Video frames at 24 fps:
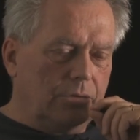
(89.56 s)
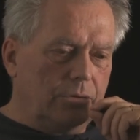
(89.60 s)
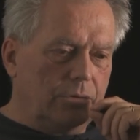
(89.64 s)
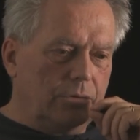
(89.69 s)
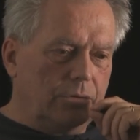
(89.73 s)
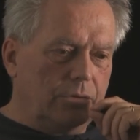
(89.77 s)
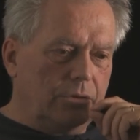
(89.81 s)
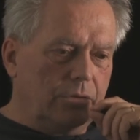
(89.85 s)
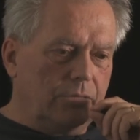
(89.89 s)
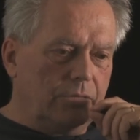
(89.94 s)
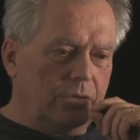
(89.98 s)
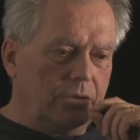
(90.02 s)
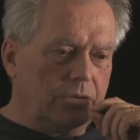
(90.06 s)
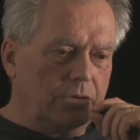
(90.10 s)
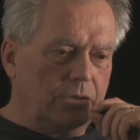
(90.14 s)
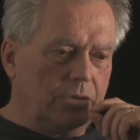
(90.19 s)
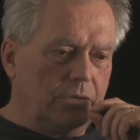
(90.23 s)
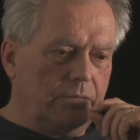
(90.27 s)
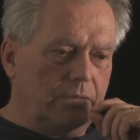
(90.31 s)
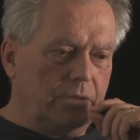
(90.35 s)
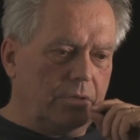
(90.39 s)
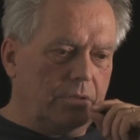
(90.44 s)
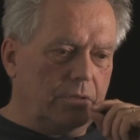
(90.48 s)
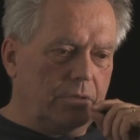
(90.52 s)
że
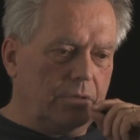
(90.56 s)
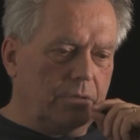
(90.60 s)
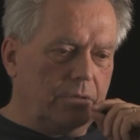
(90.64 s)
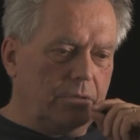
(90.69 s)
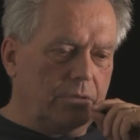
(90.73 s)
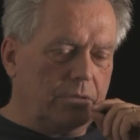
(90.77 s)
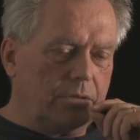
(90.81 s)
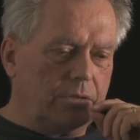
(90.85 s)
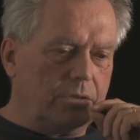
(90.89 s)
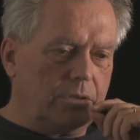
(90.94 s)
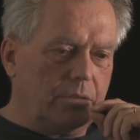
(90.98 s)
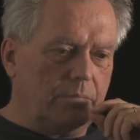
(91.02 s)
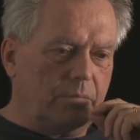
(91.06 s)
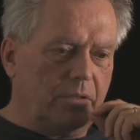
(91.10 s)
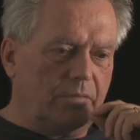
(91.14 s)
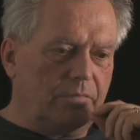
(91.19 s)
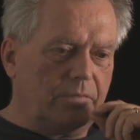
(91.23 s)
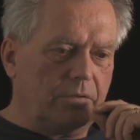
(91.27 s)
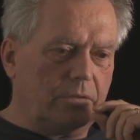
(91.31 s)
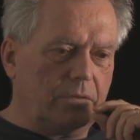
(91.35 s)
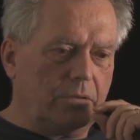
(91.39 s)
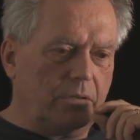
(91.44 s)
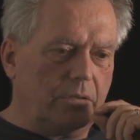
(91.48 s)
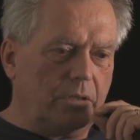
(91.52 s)
właściwie trzeba
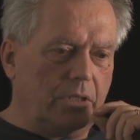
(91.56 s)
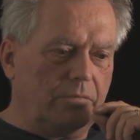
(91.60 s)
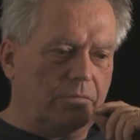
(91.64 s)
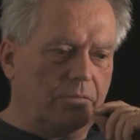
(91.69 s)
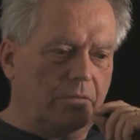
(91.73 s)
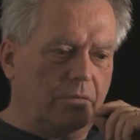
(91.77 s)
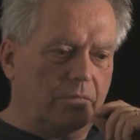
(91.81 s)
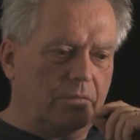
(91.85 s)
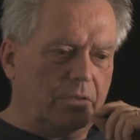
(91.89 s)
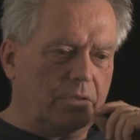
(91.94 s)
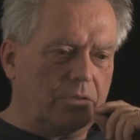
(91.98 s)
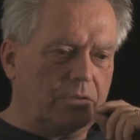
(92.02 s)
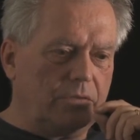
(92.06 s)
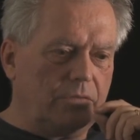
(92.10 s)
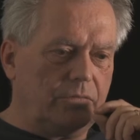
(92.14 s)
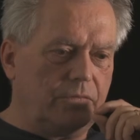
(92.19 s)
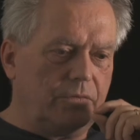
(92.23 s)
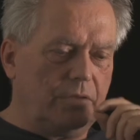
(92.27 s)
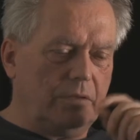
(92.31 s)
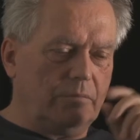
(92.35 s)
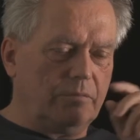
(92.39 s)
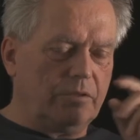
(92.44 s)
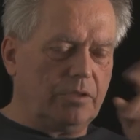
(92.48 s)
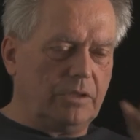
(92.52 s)
fotografować
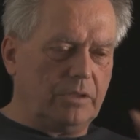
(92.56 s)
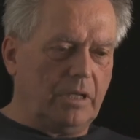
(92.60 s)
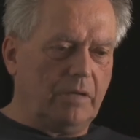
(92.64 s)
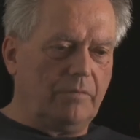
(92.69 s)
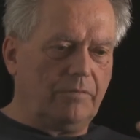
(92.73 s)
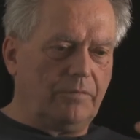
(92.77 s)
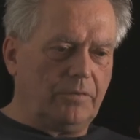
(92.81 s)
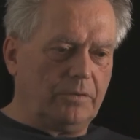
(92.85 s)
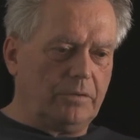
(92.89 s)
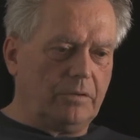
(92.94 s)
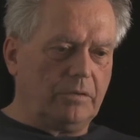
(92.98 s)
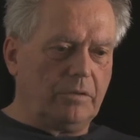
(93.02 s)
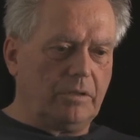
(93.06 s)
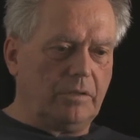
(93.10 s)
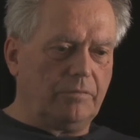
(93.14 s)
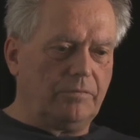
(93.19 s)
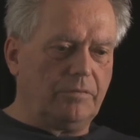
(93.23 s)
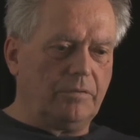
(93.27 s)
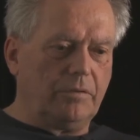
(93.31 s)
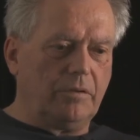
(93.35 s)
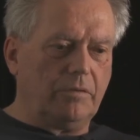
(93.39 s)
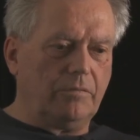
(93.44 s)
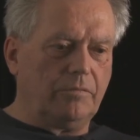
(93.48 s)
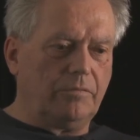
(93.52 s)
film, że tam
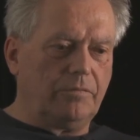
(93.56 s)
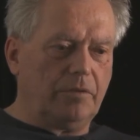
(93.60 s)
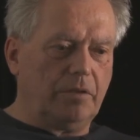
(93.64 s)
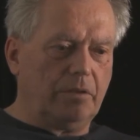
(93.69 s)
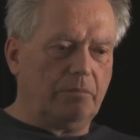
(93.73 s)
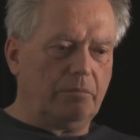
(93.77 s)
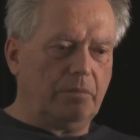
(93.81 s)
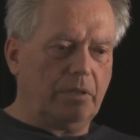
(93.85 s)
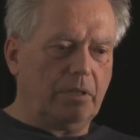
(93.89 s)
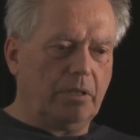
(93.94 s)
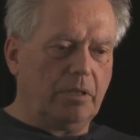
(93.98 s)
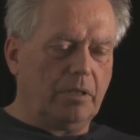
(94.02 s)
fotografują film,